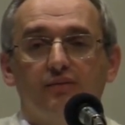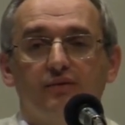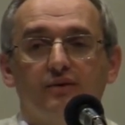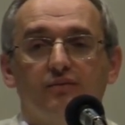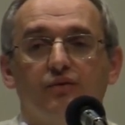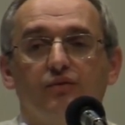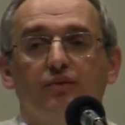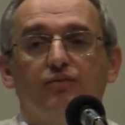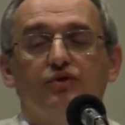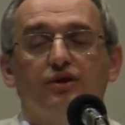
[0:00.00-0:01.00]
допустим, он
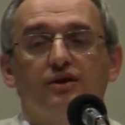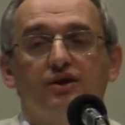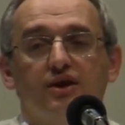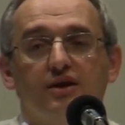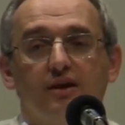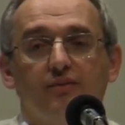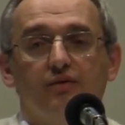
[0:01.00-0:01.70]
не может зачать